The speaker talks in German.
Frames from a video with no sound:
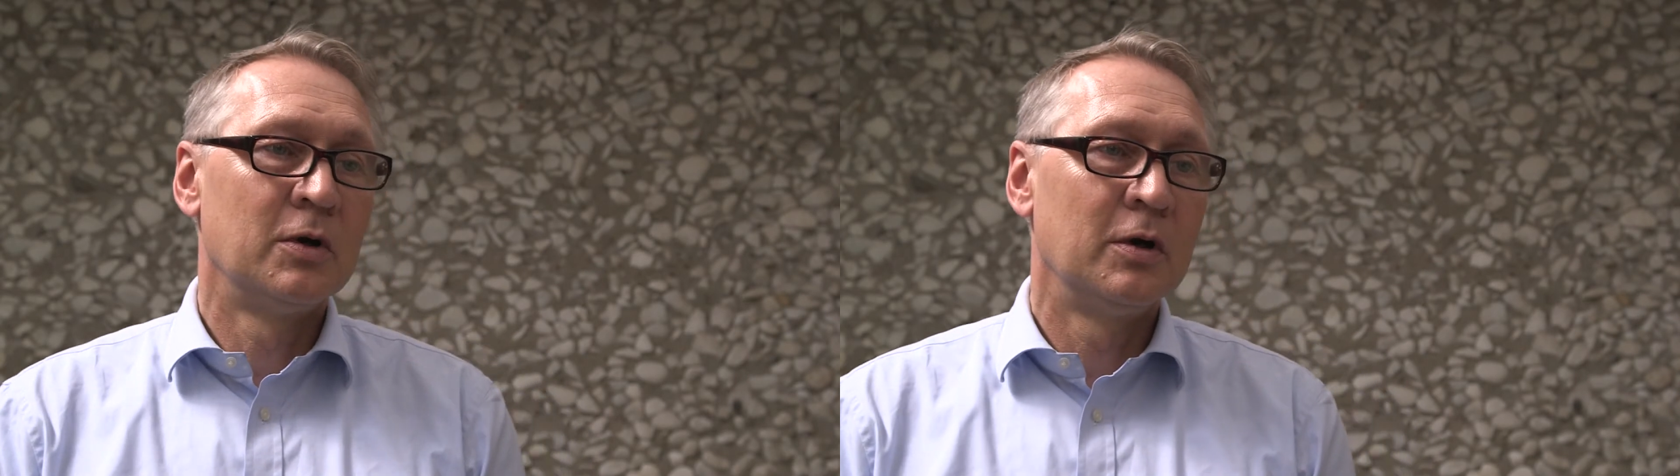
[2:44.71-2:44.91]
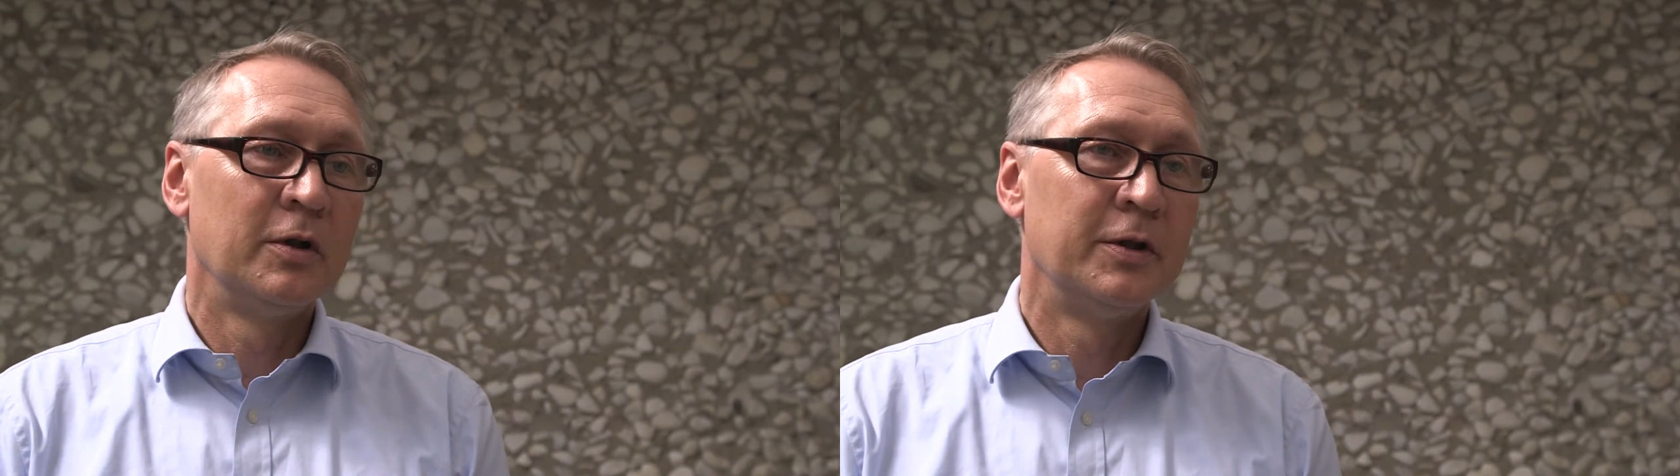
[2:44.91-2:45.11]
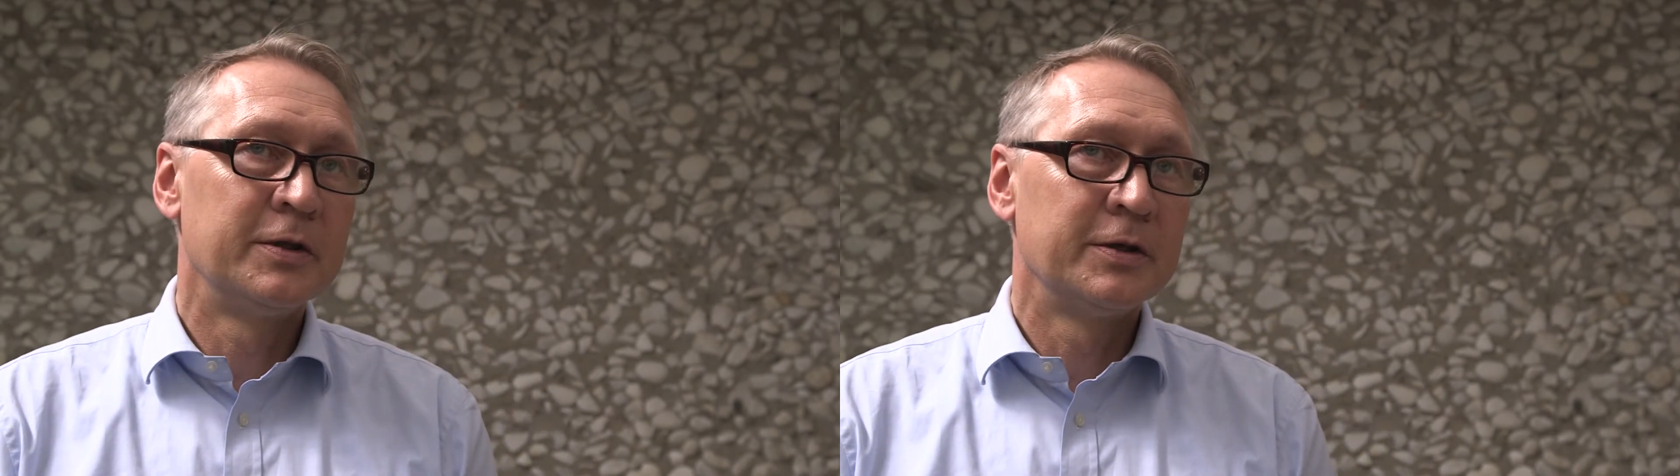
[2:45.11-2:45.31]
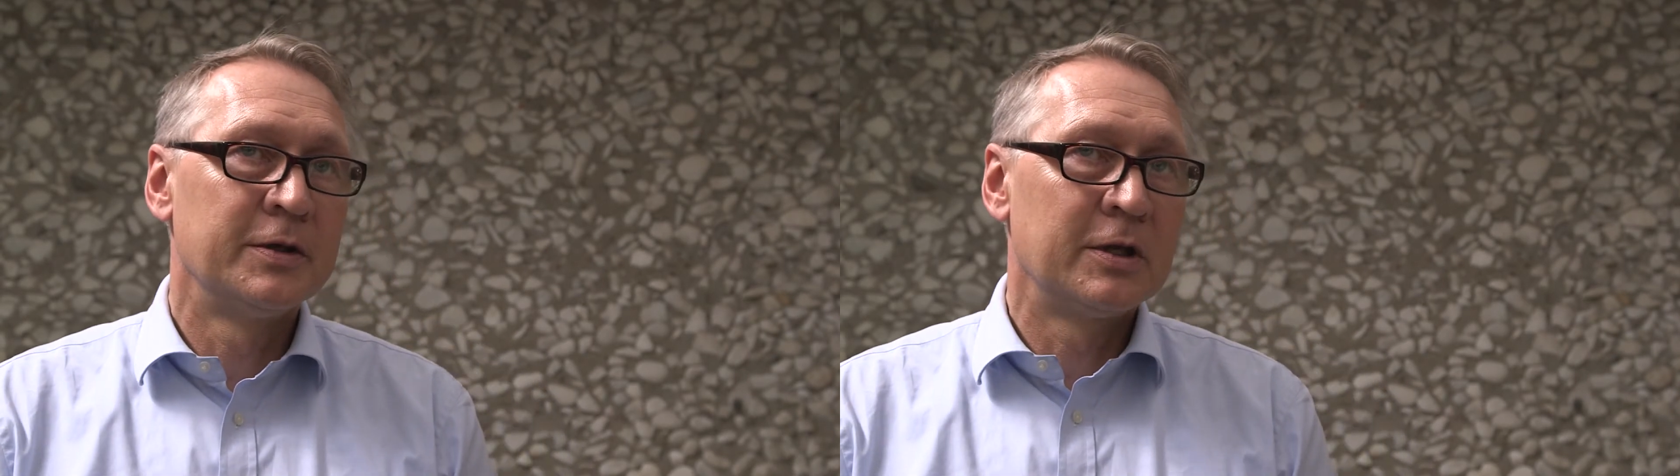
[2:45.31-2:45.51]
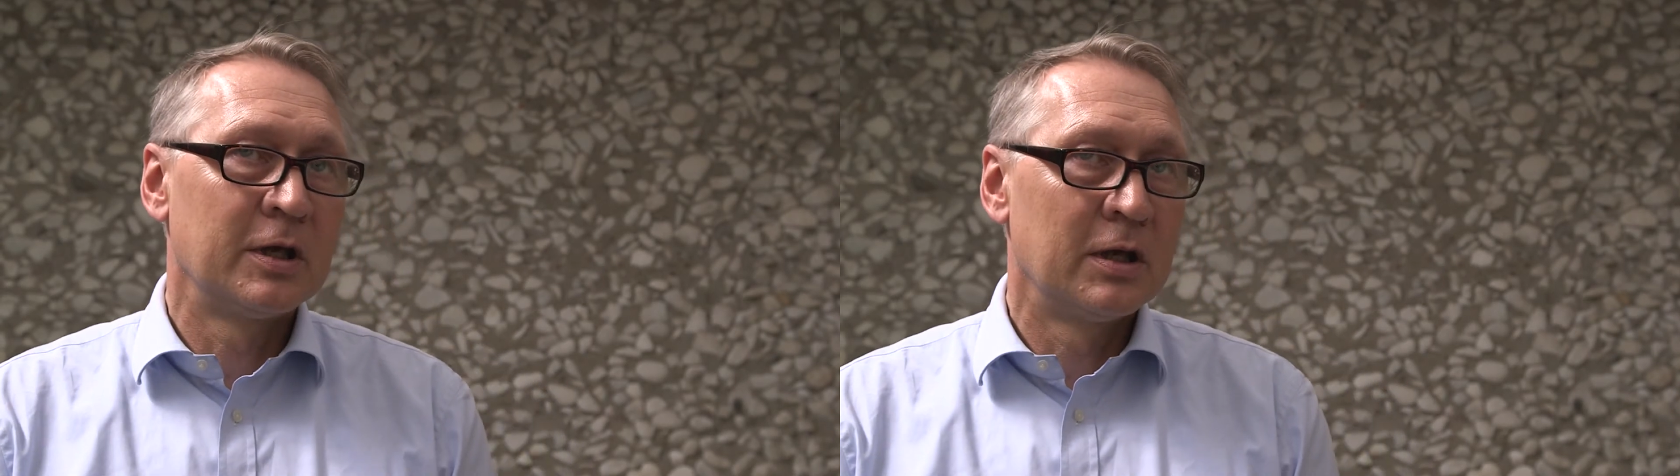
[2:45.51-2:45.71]
Und
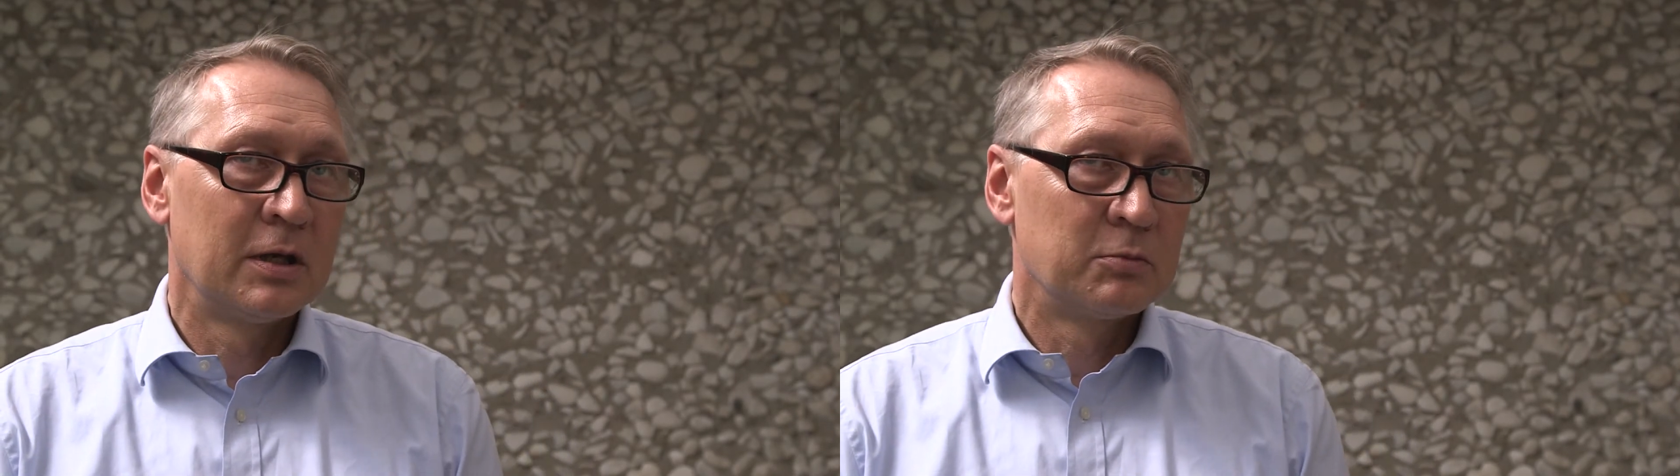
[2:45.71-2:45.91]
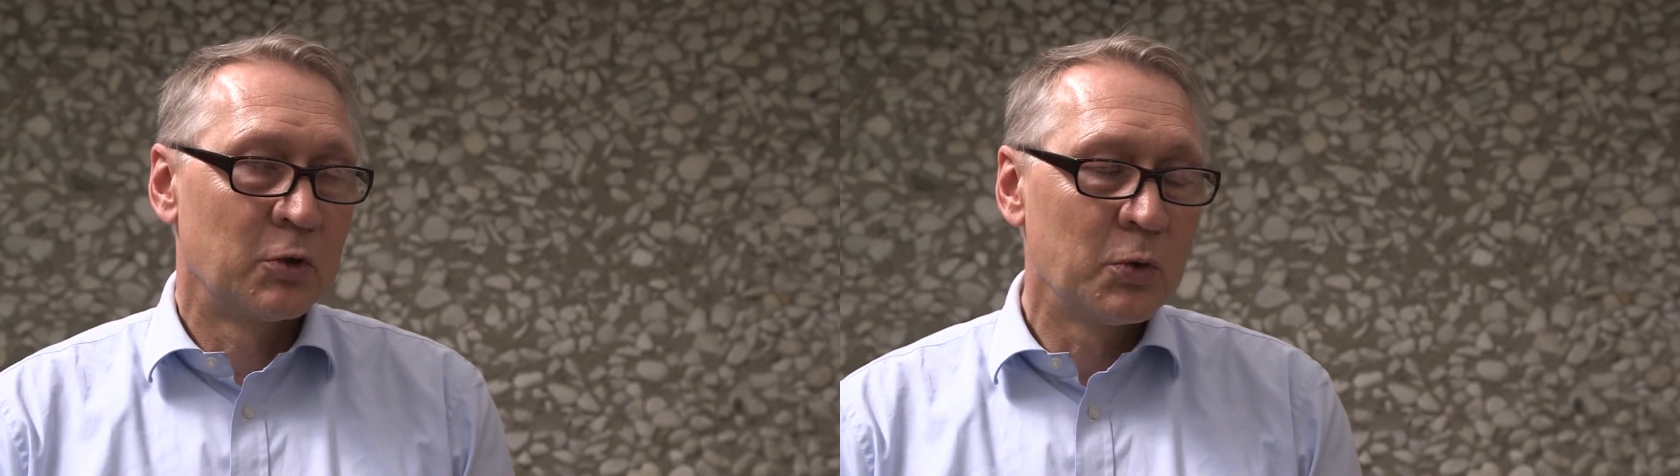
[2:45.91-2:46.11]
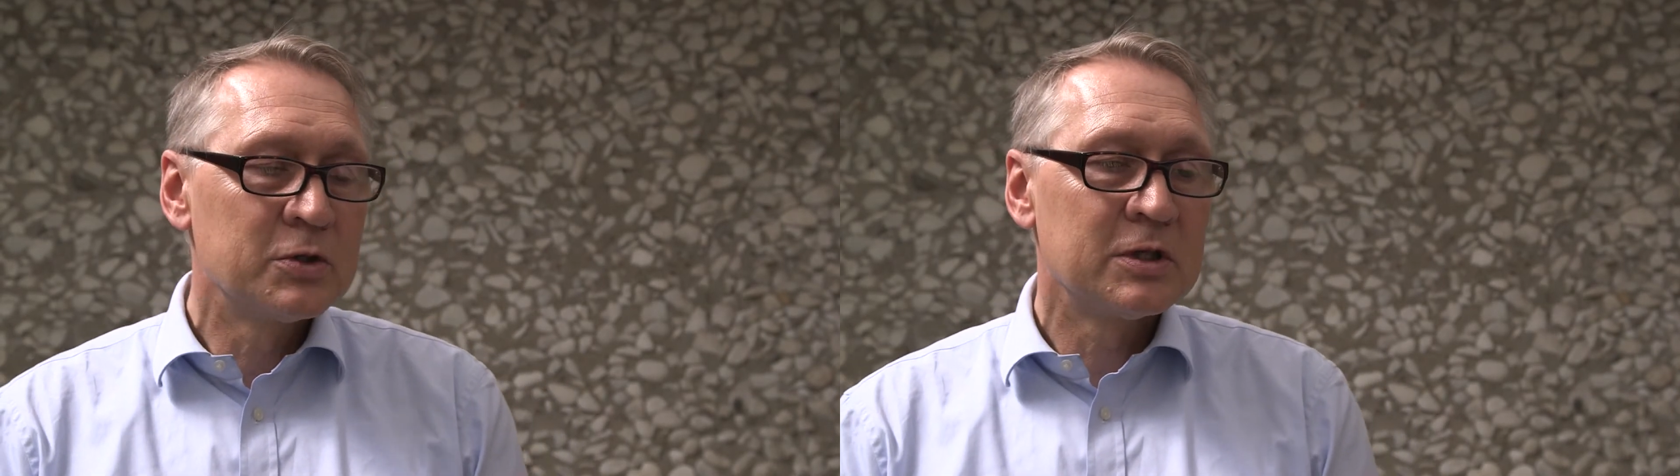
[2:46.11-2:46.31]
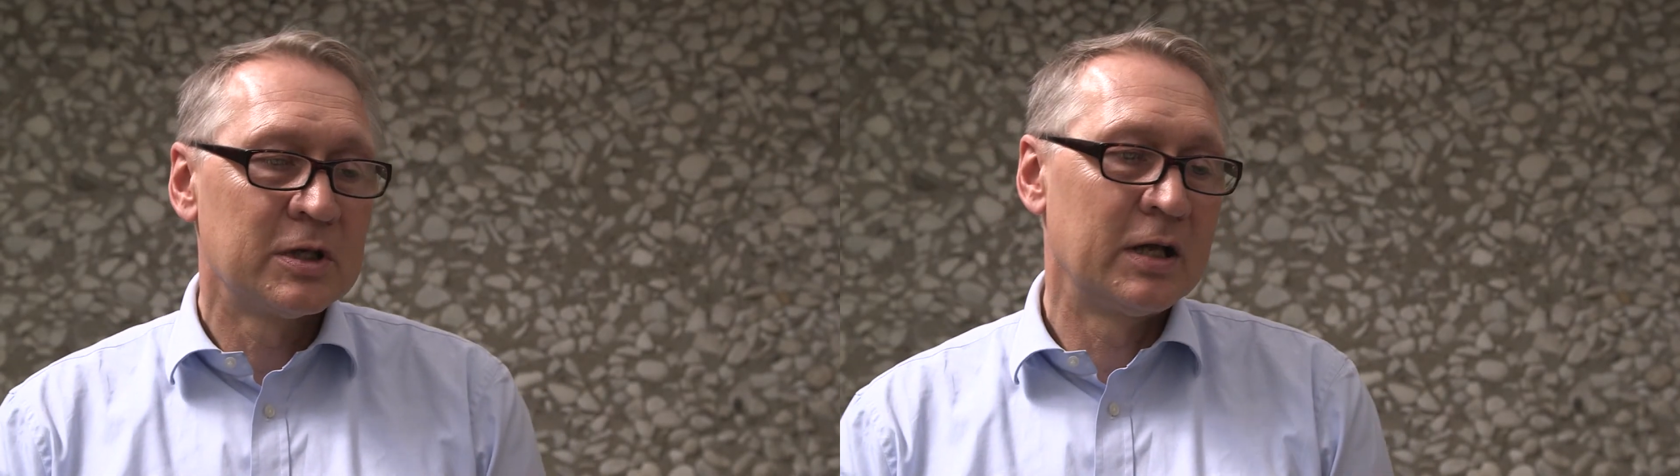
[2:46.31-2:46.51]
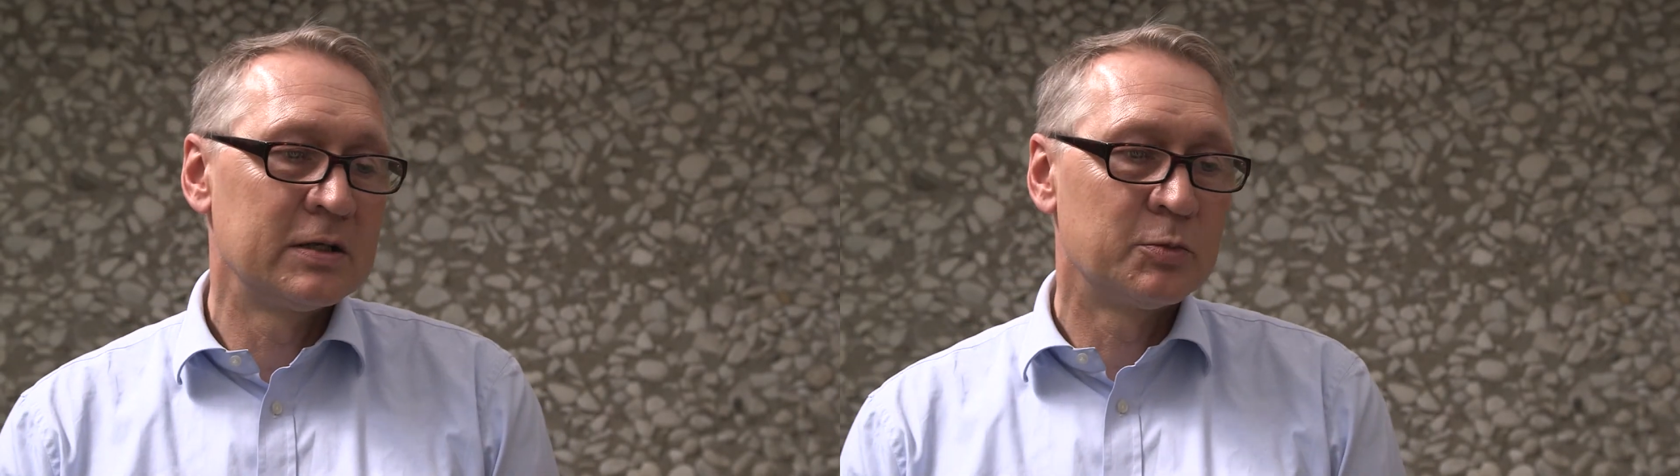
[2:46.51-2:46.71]
äh, der größte Teil des